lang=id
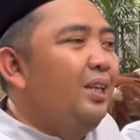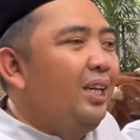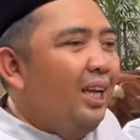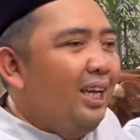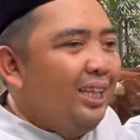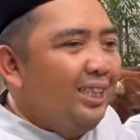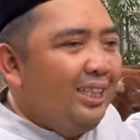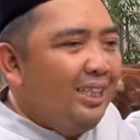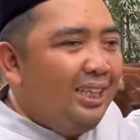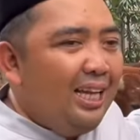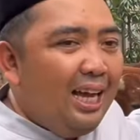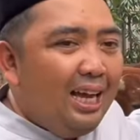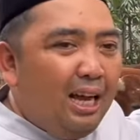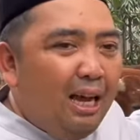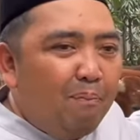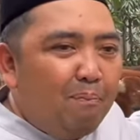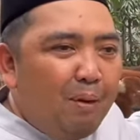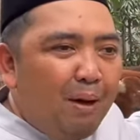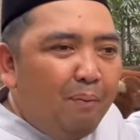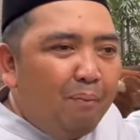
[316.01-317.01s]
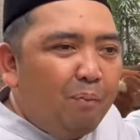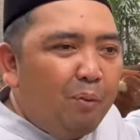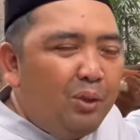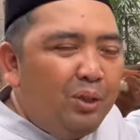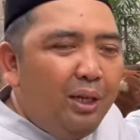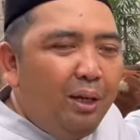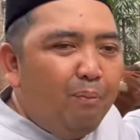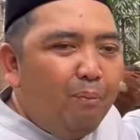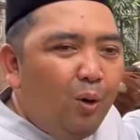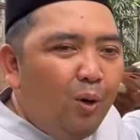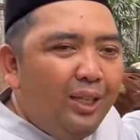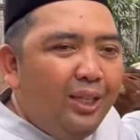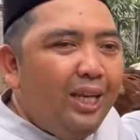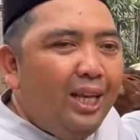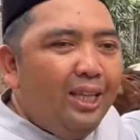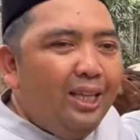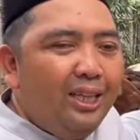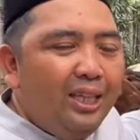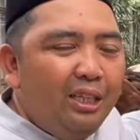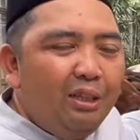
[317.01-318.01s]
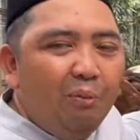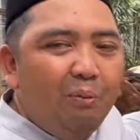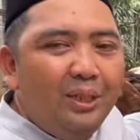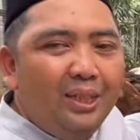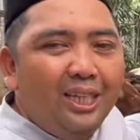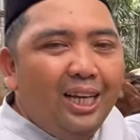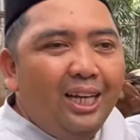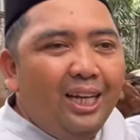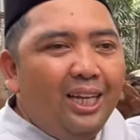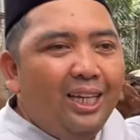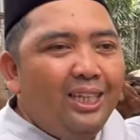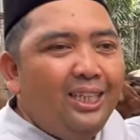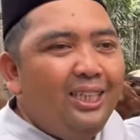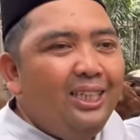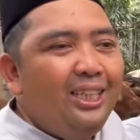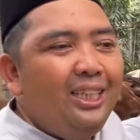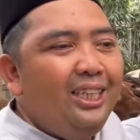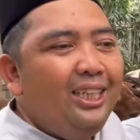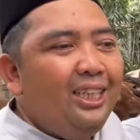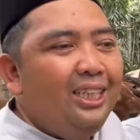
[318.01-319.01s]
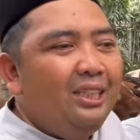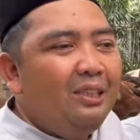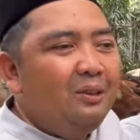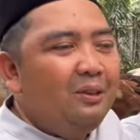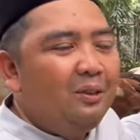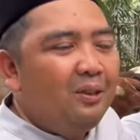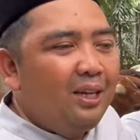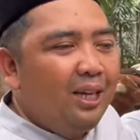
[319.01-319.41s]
Yang ketiga kapanpun dia mau lihat itu bisa di sini gitu.